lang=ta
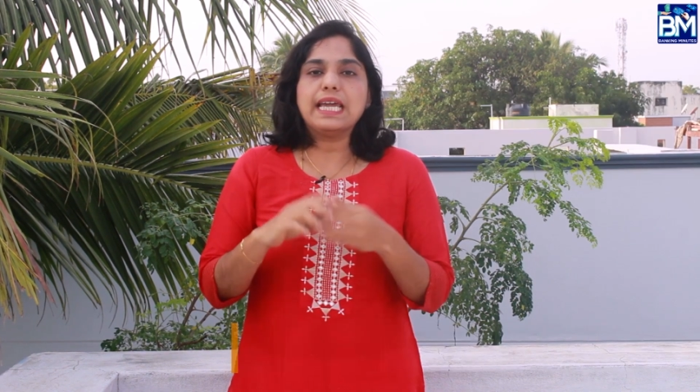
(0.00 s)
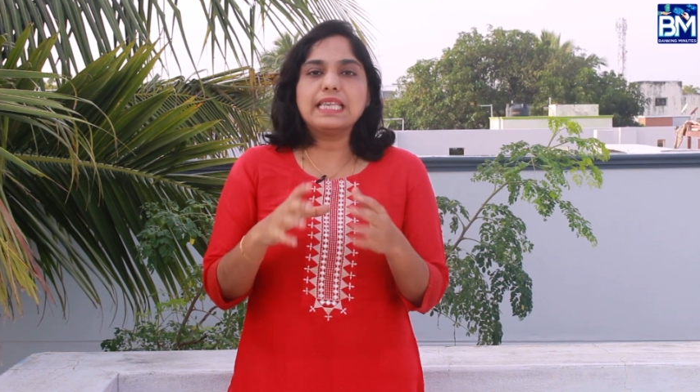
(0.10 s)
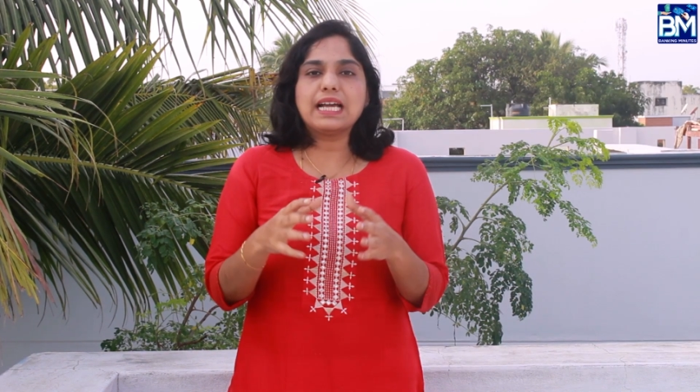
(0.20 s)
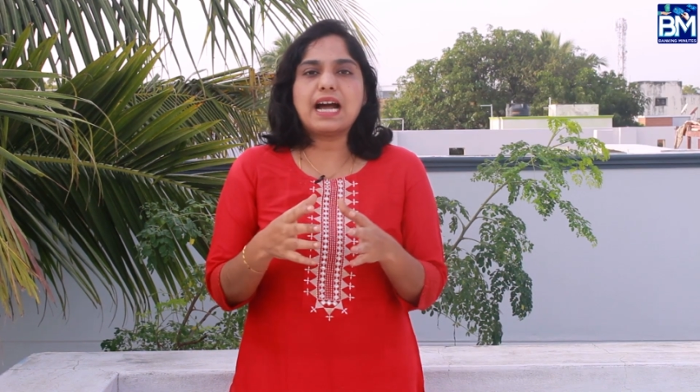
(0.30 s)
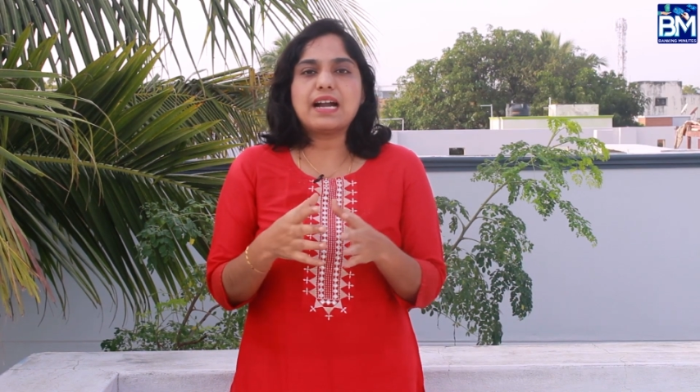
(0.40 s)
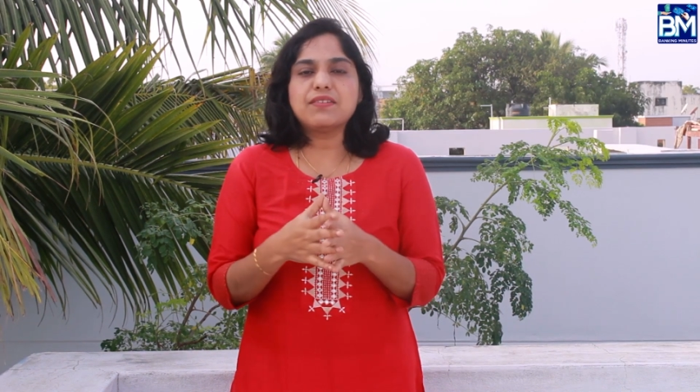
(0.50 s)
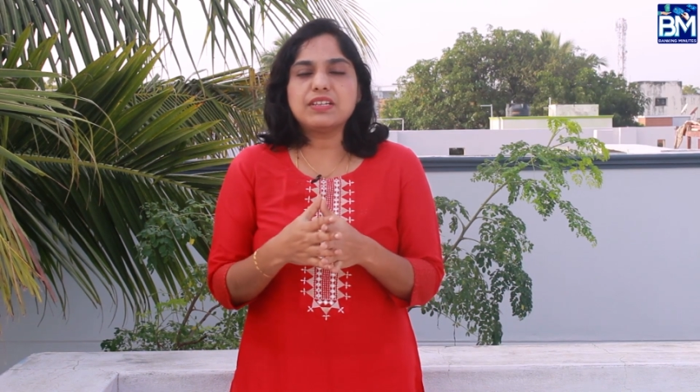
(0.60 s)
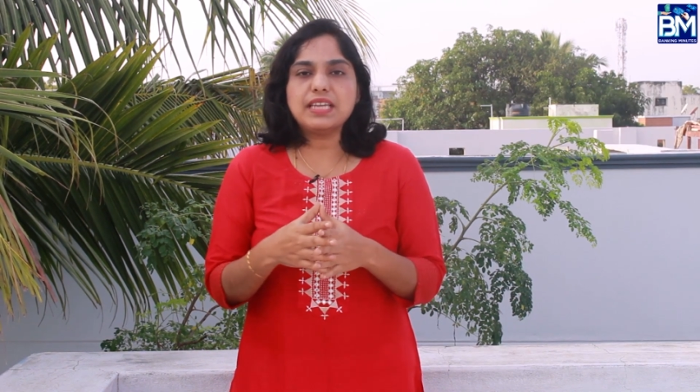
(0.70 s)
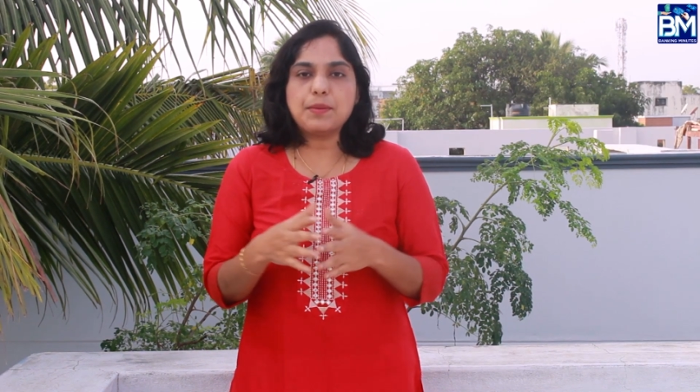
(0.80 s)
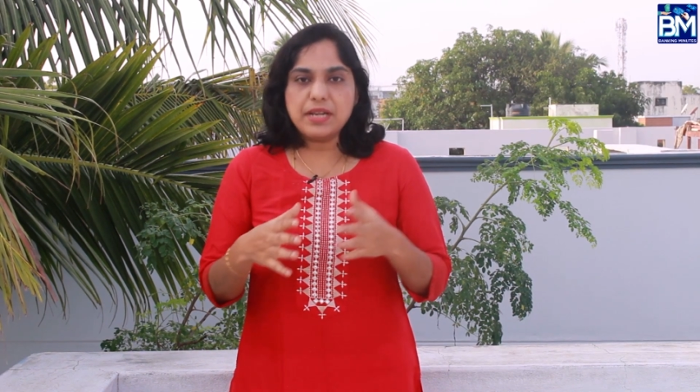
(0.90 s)
இந்த கார்டு
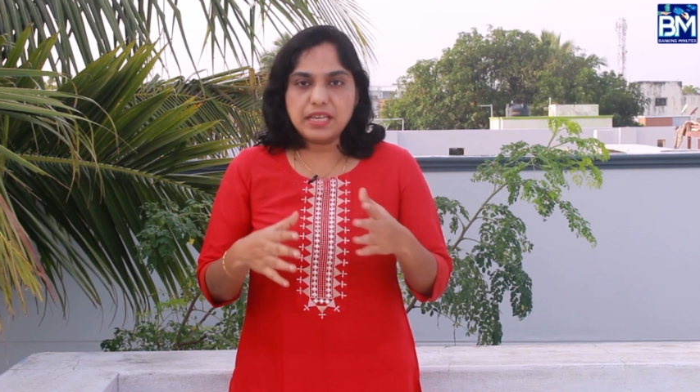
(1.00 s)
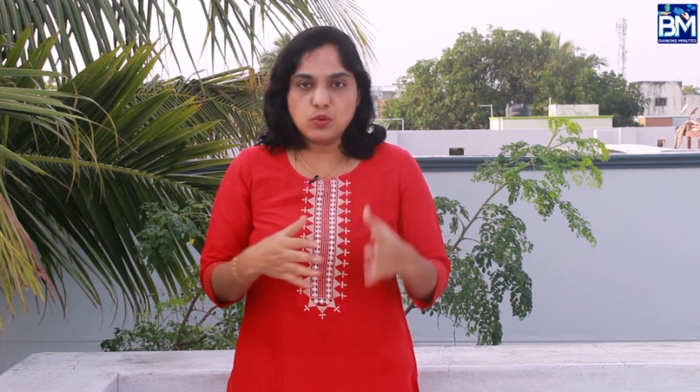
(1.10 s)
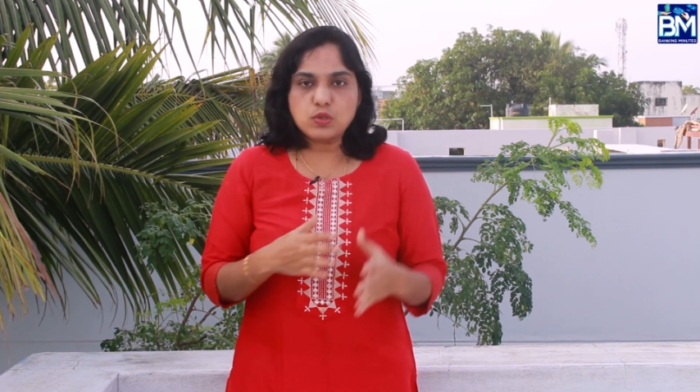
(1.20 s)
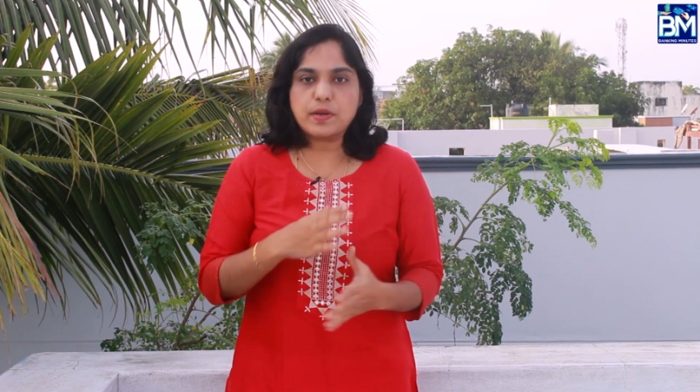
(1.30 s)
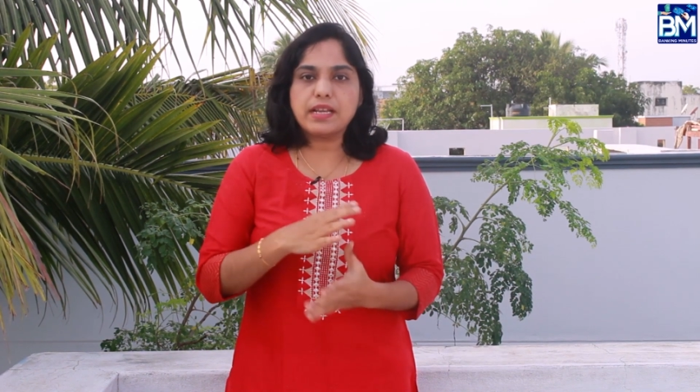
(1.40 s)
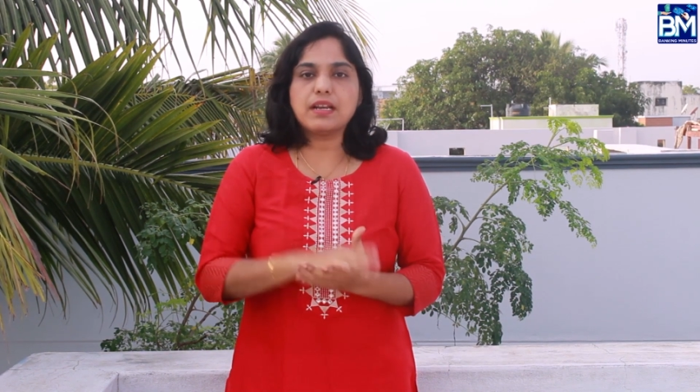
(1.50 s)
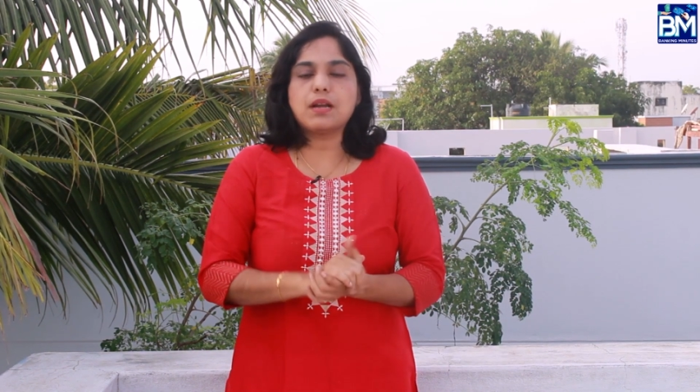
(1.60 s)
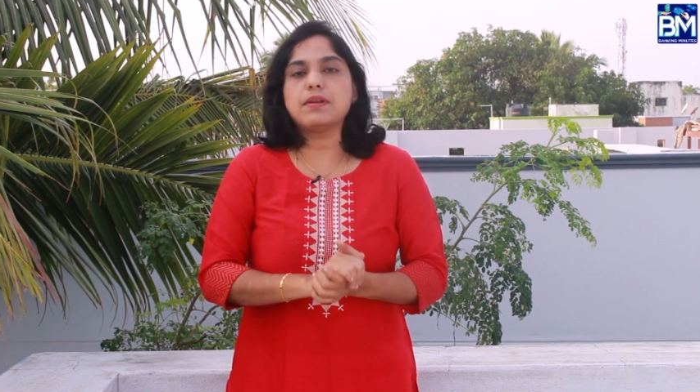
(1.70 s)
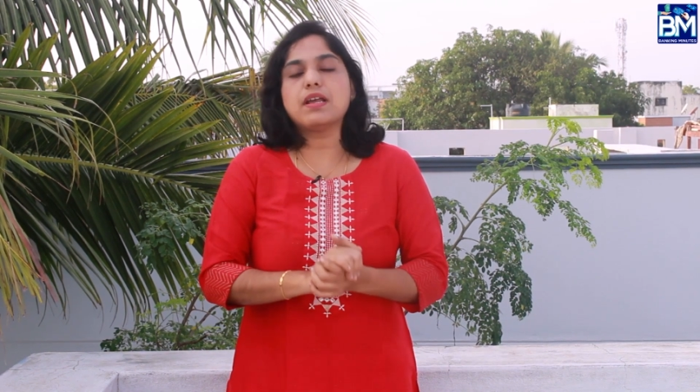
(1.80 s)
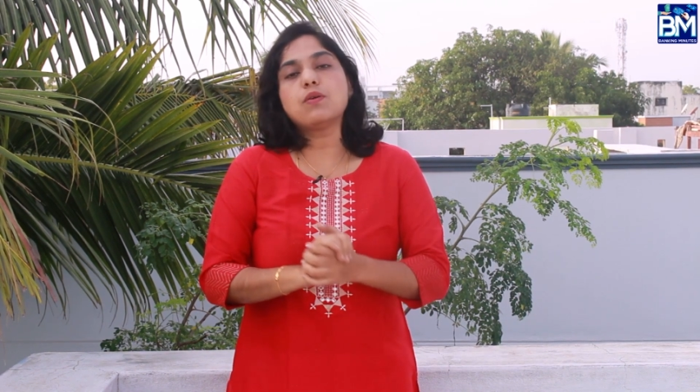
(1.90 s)
வந்து எப்படி நீங்கள் யூஸ்
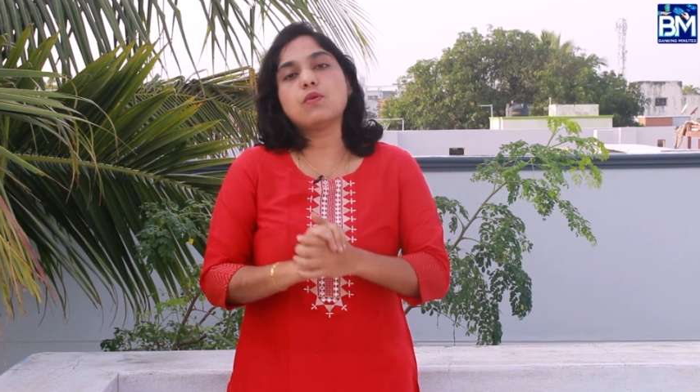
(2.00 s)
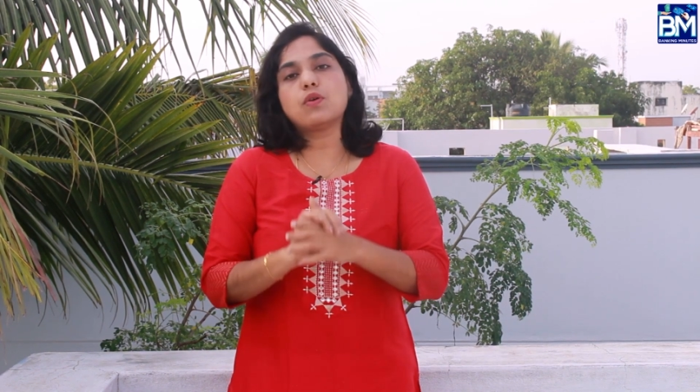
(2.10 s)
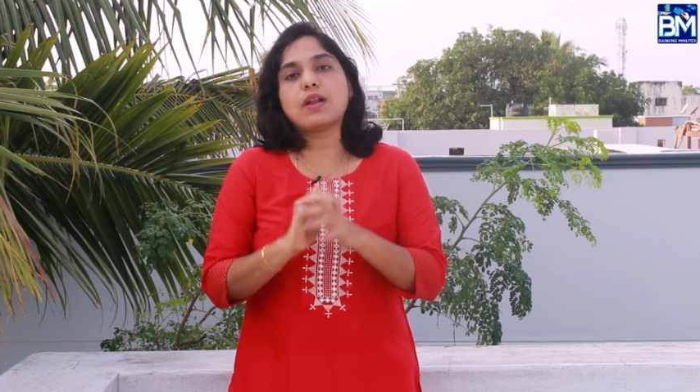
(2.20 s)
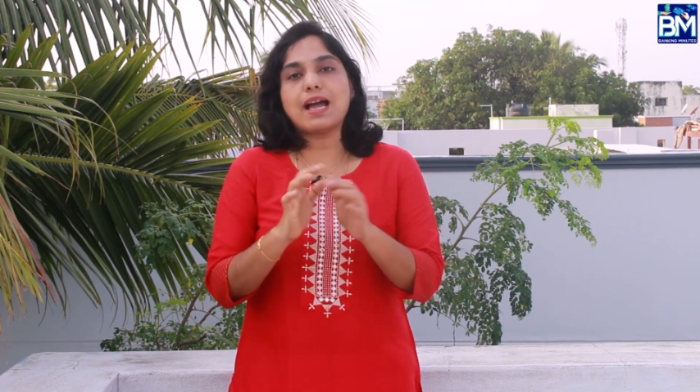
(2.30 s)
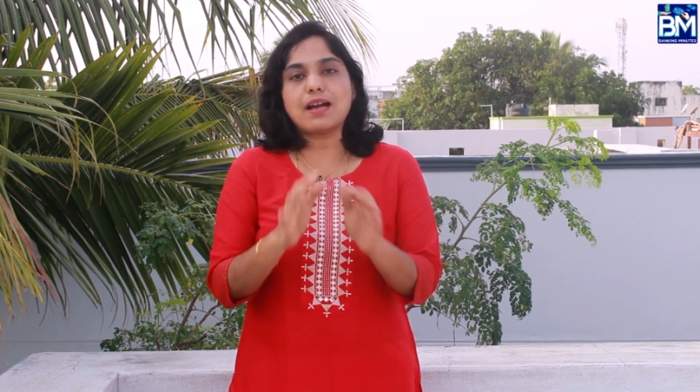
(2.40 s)
பண்ணிக்கலாம் அப்படின்னா உங்களோட